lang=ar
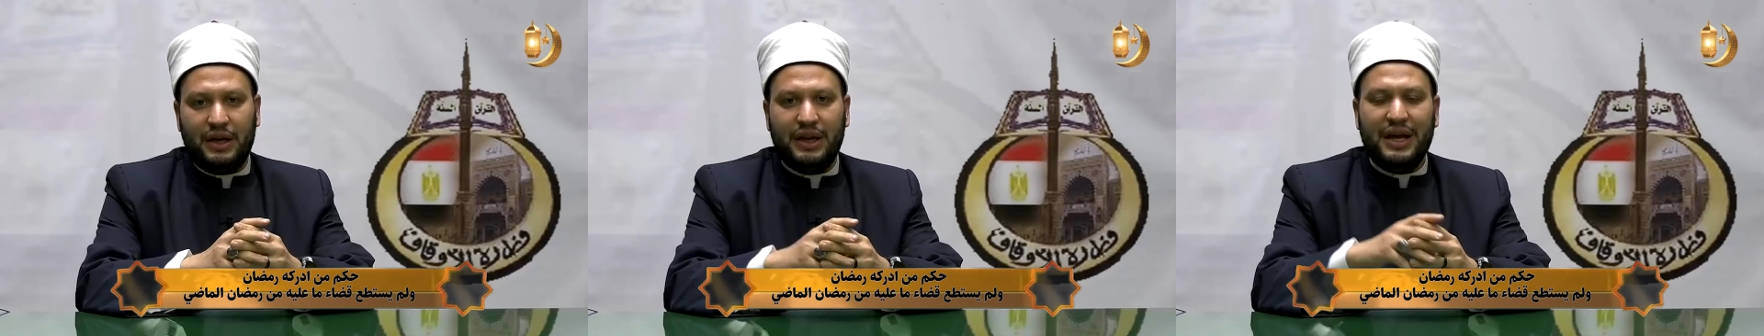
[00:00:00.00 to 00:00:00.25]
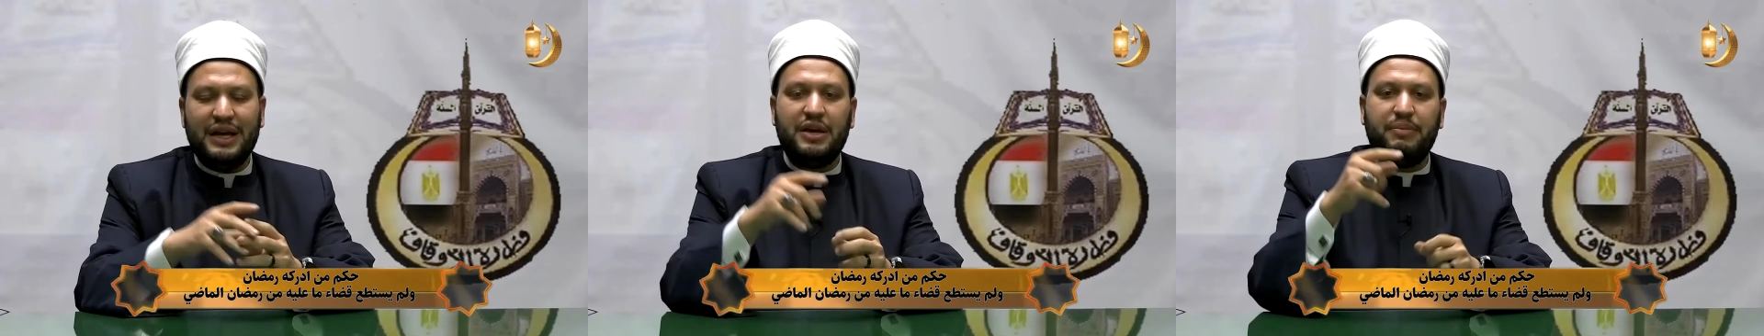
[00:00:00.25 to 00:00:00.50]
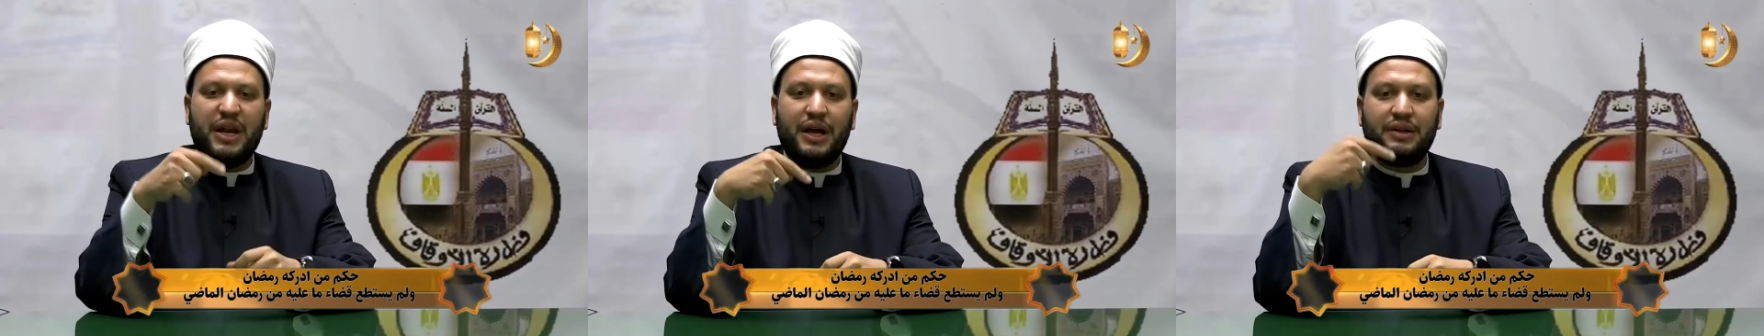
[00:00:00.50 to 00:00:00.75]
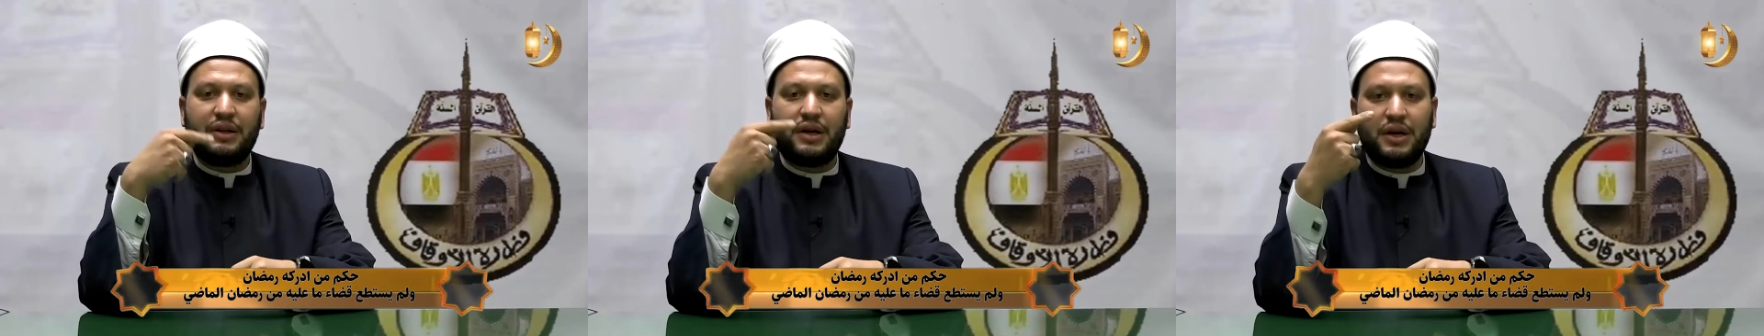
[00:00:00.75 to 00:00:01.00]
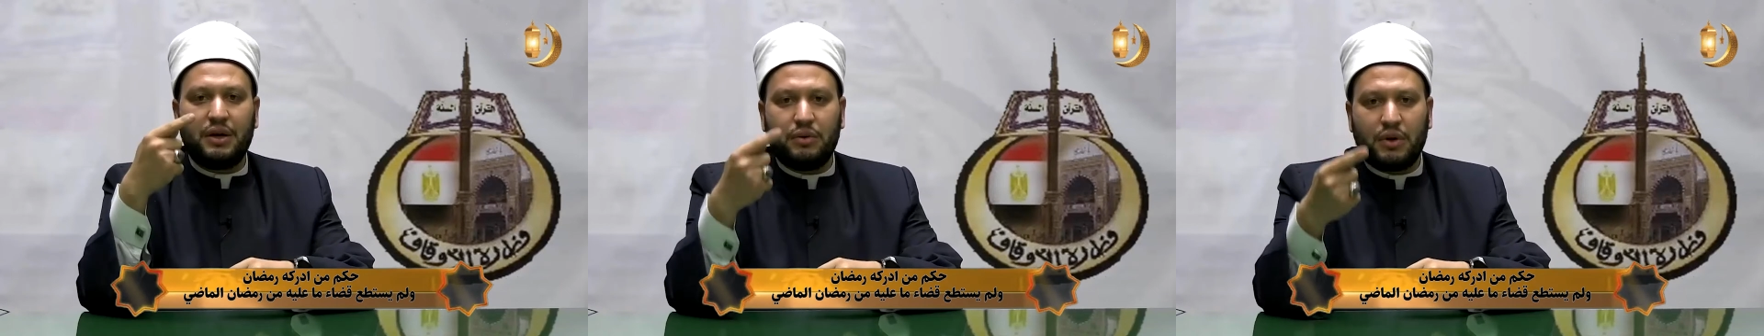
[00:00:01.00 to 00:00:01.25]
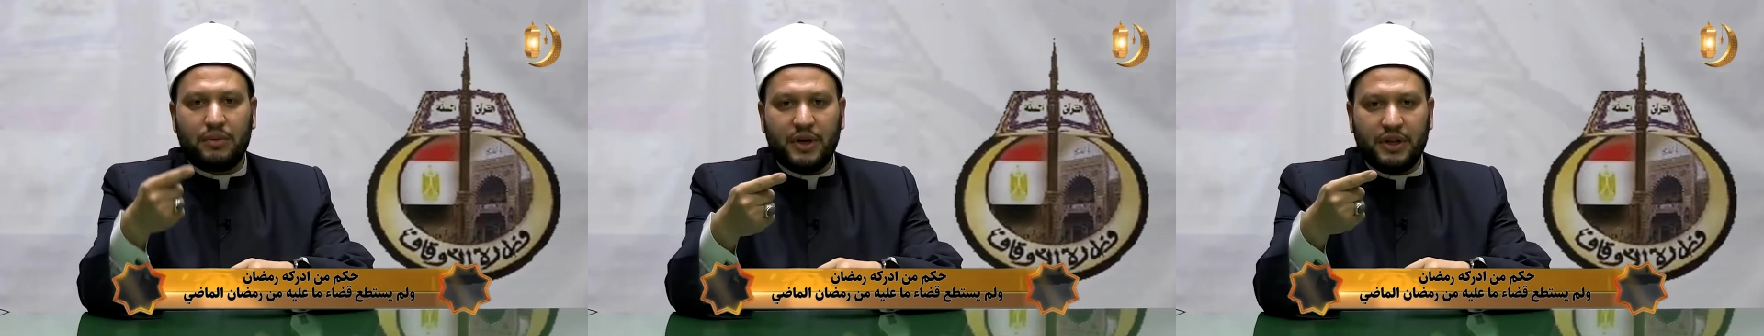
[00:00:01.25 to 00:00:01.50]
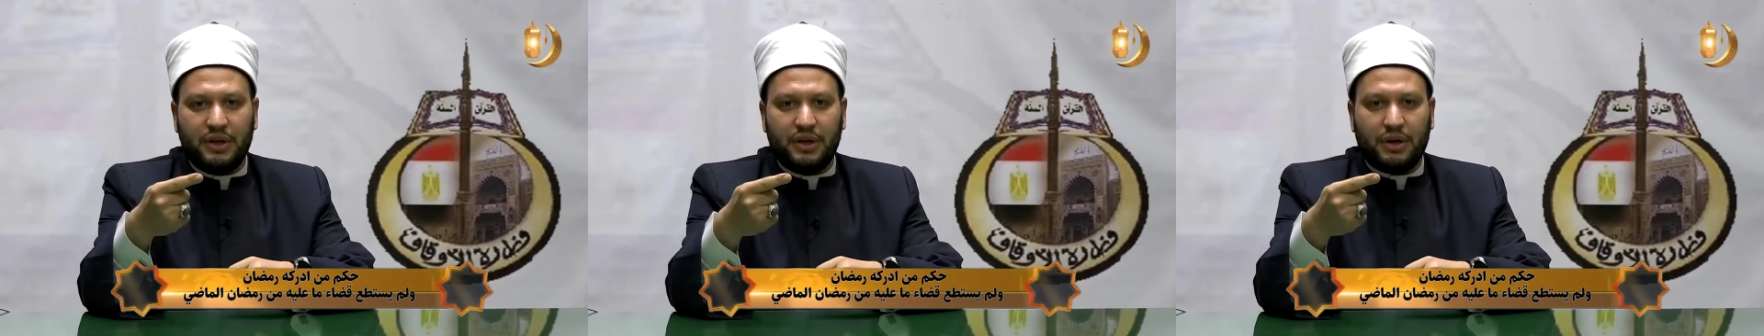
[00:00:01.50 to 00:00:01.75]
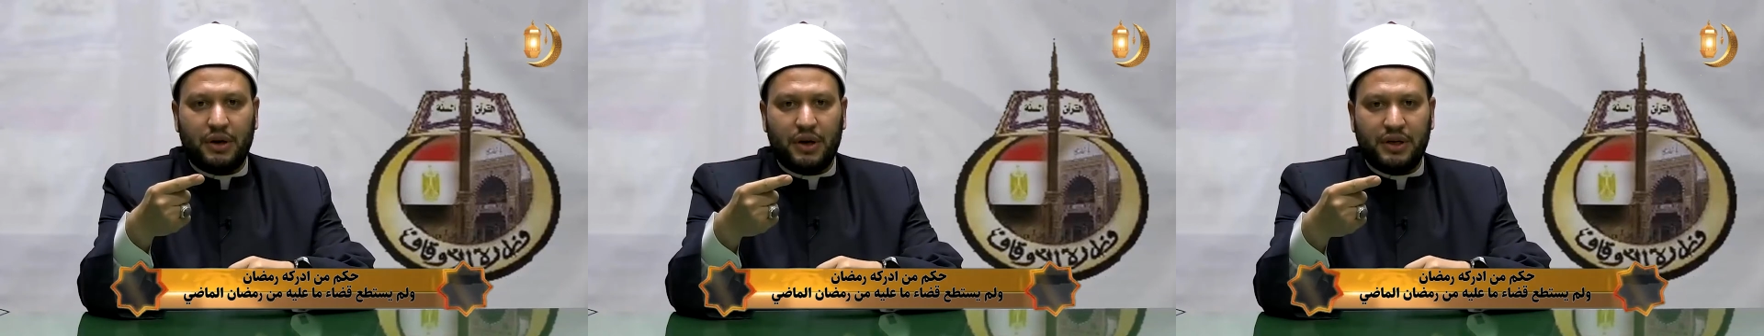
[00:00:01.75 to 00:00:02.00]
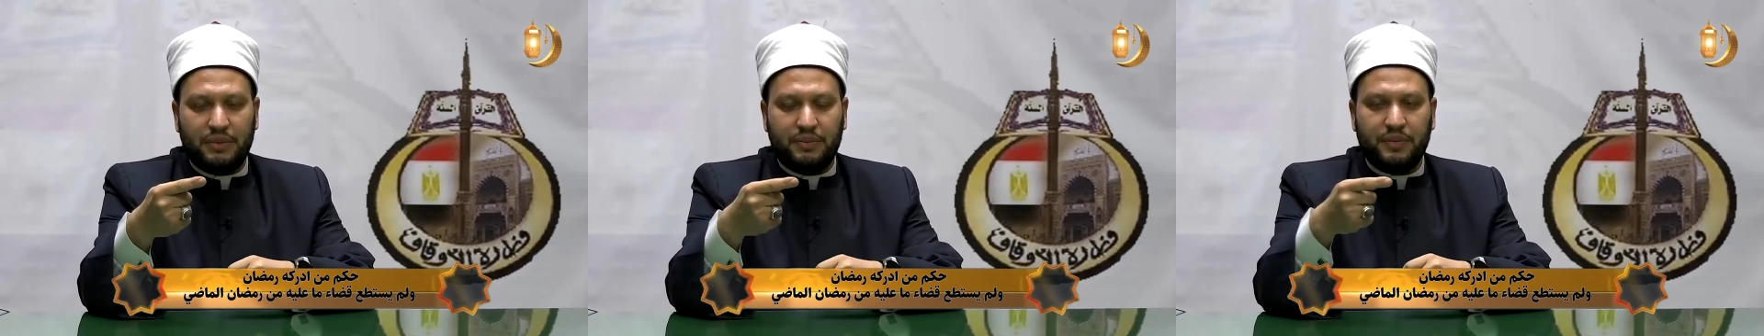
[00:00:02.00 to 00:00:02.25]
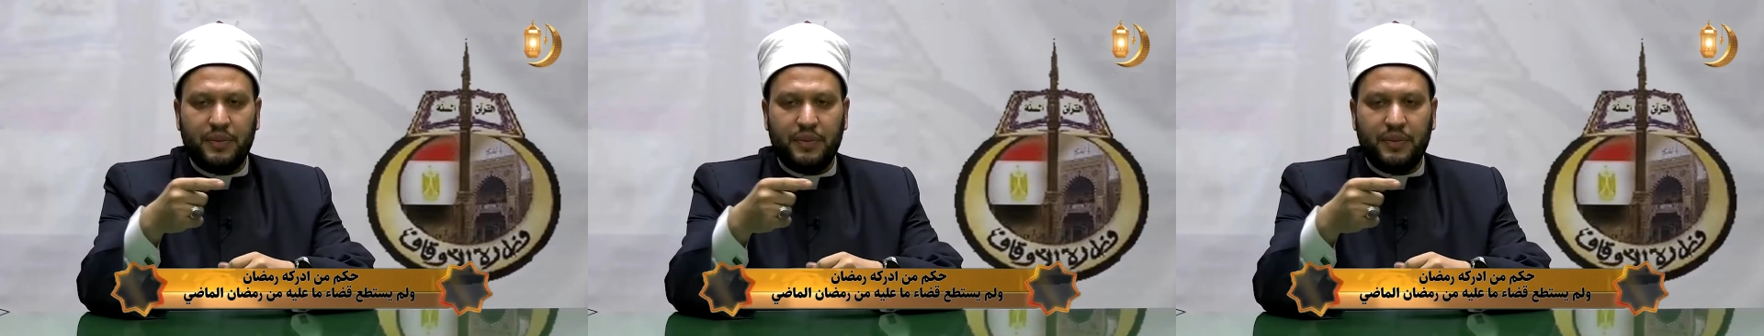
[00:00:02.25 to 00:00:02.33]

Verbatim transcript: لكن من أدركه رمضان القادم